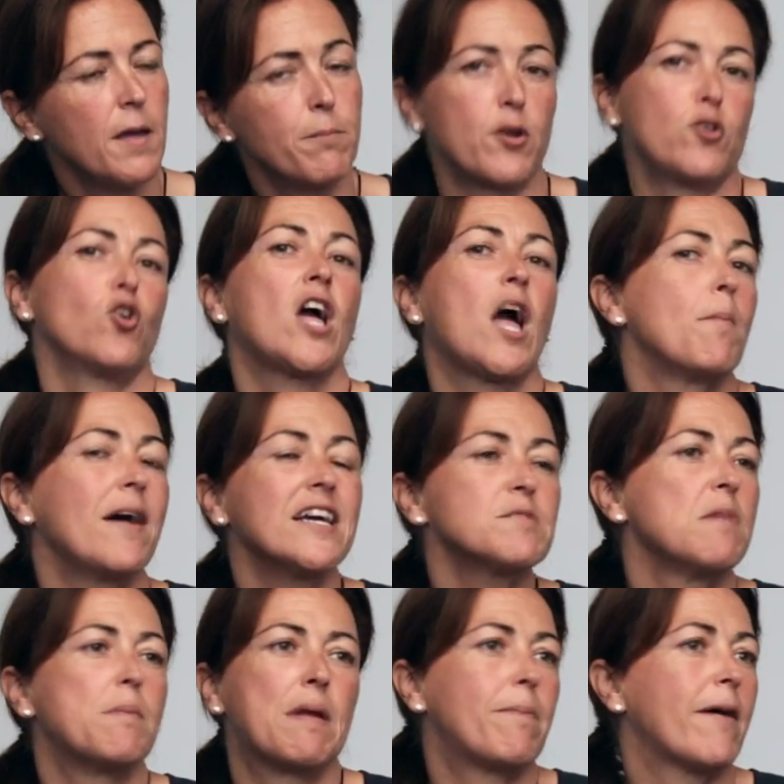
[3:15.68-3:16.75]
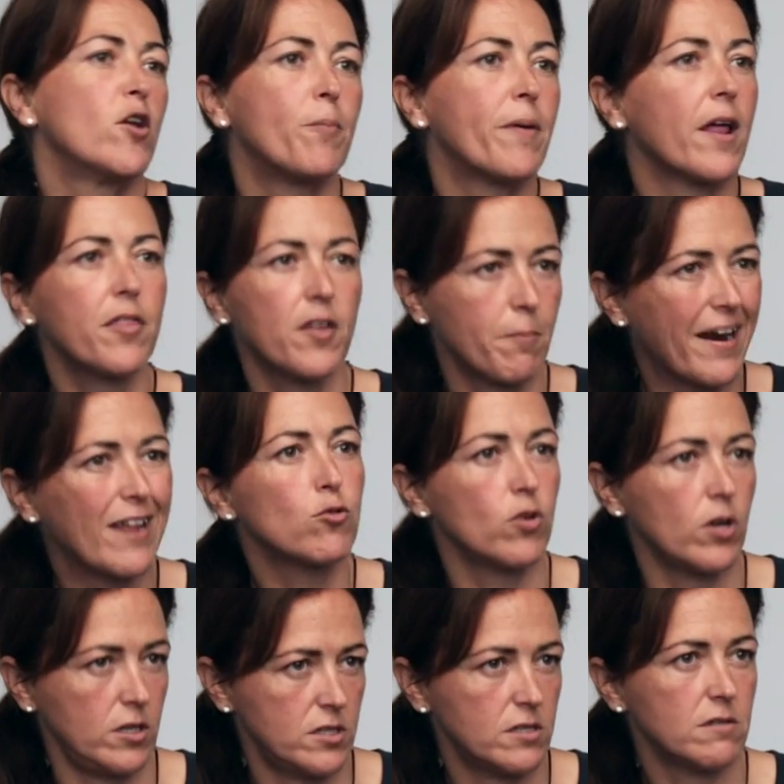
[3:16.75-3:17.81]
Pero yo jamás me preparo para hacer
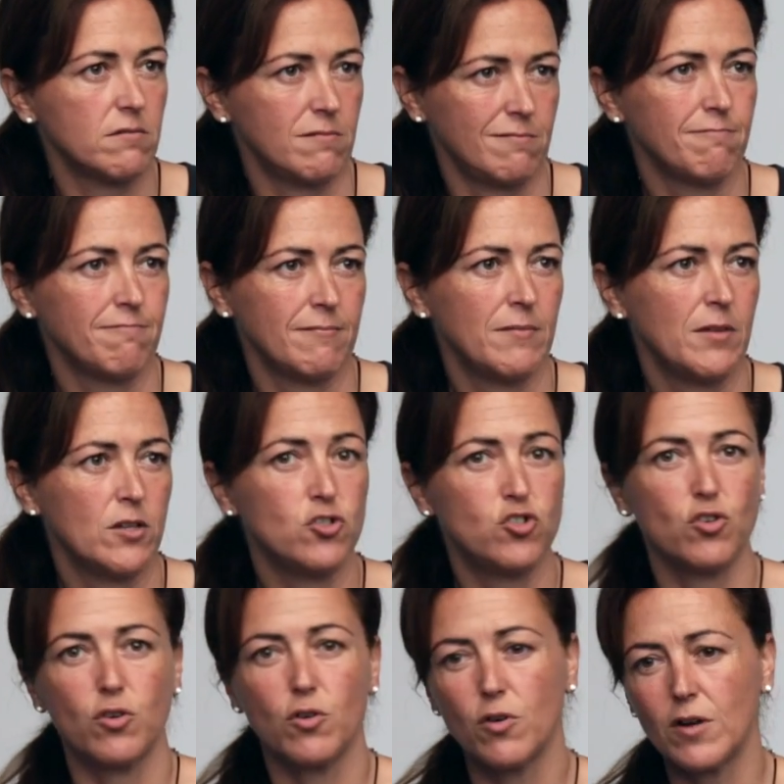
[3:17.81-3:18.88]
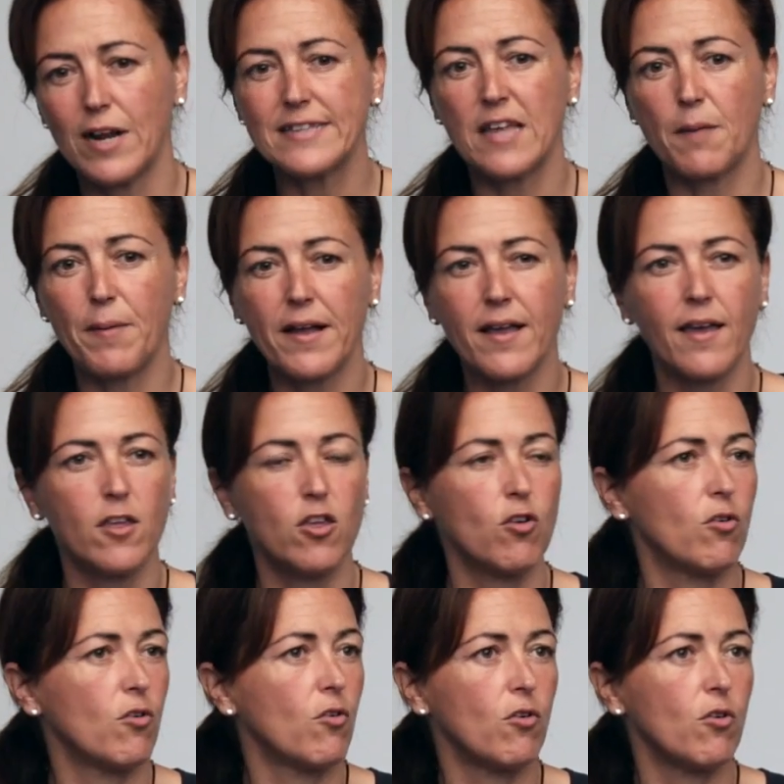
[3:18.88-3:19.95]
maratones. Yo la etapa que
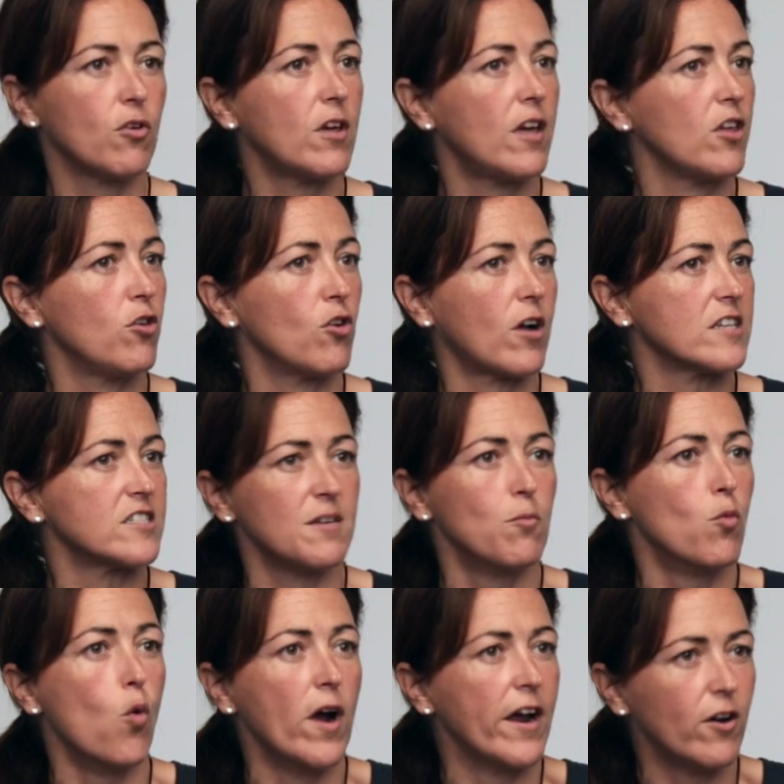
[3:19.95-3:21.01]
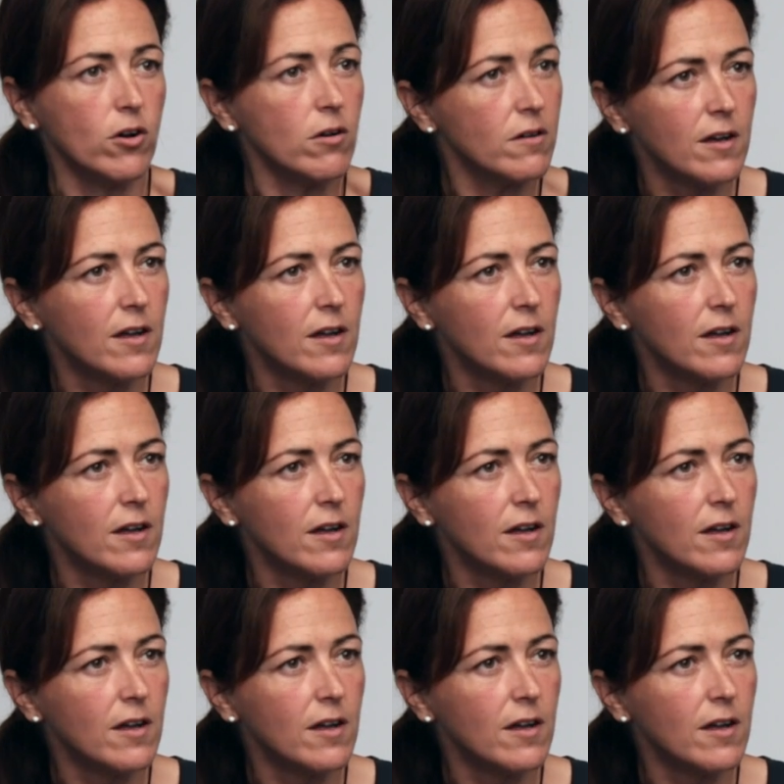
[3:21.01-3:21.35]
yo, que yo casi muero,